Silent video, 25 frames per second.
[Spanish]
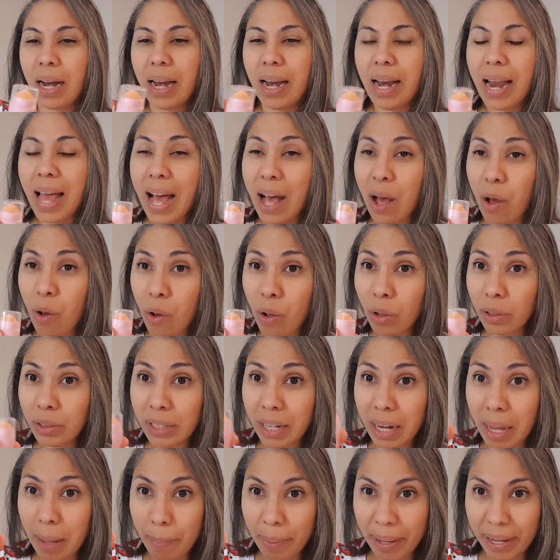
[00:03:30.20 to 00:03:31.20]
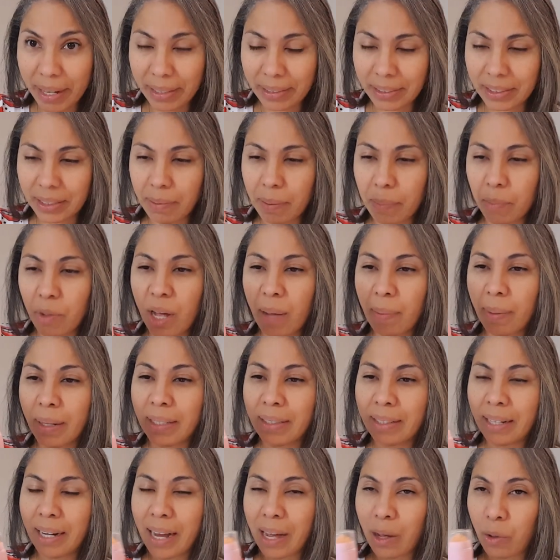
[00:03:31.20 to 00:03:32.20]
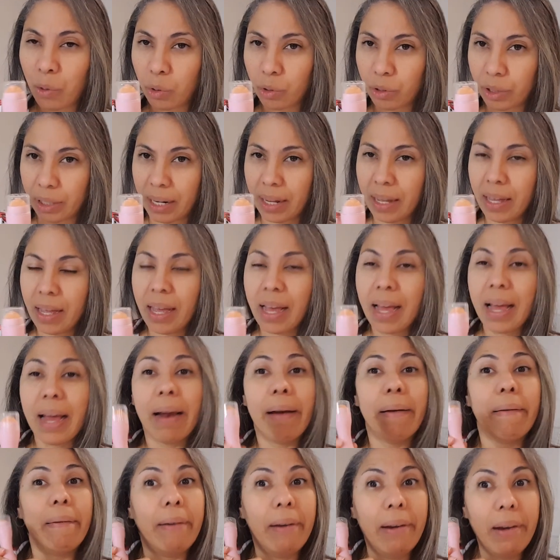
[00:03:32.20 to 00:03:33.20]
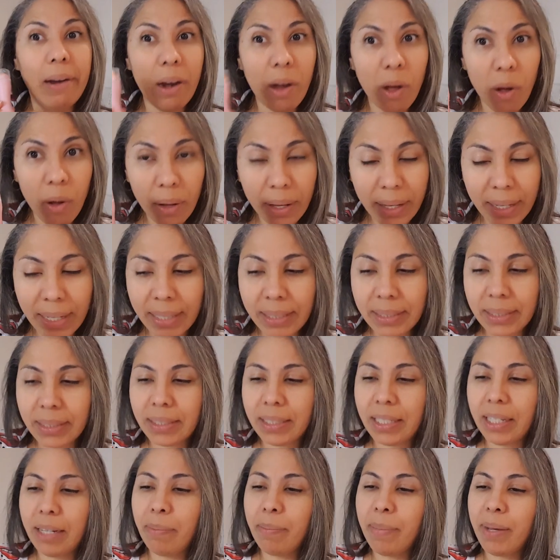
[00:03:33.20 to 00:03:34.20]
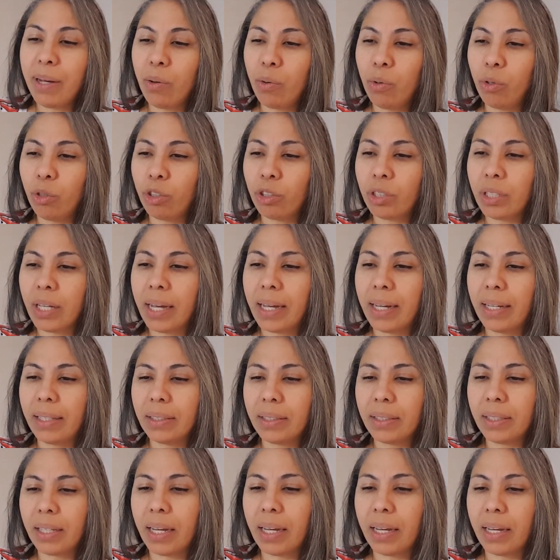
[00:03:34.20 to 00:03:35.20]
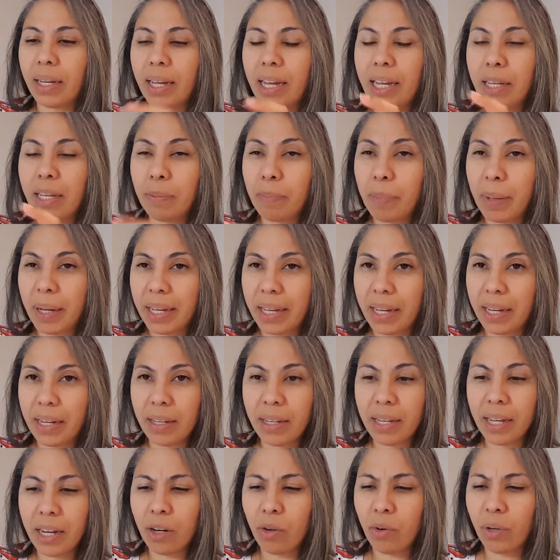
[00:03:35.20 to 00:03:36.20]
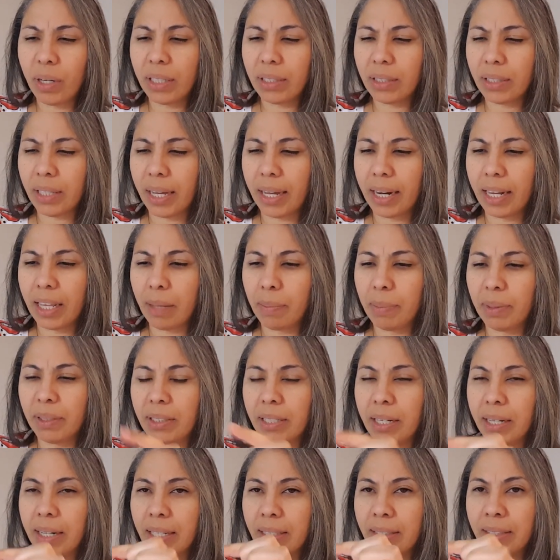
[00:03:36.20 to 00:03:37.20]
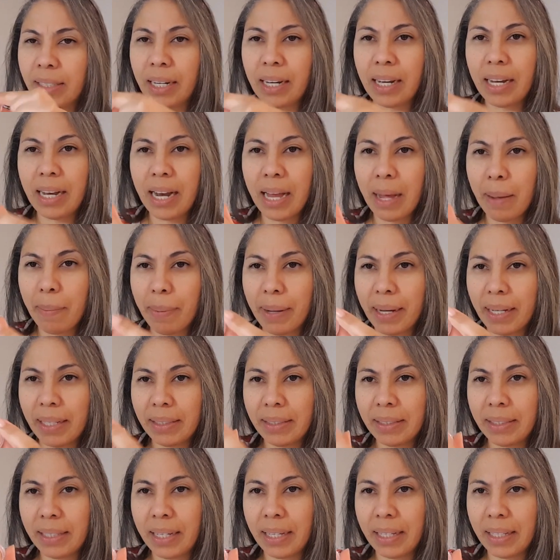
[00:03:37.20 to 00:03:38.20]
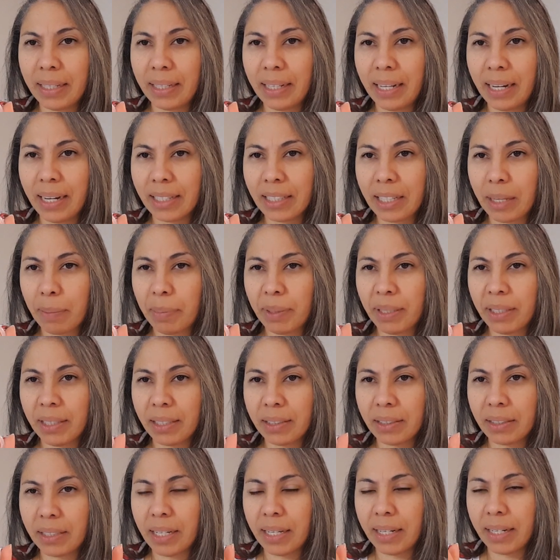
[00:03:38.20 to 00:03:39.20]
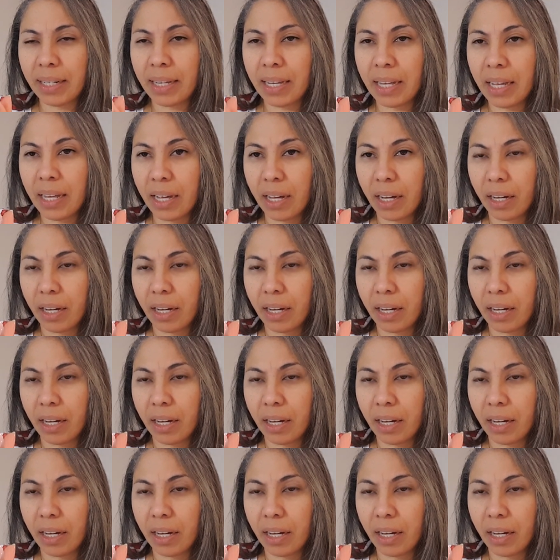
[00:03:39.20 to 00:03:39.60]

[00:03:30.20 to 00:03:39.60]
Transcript: la otra parte, vamos a hablar de la otra. Lo que sí me gusta es que es pequeña, no es exageradamente grande. La parte de la tapita tiene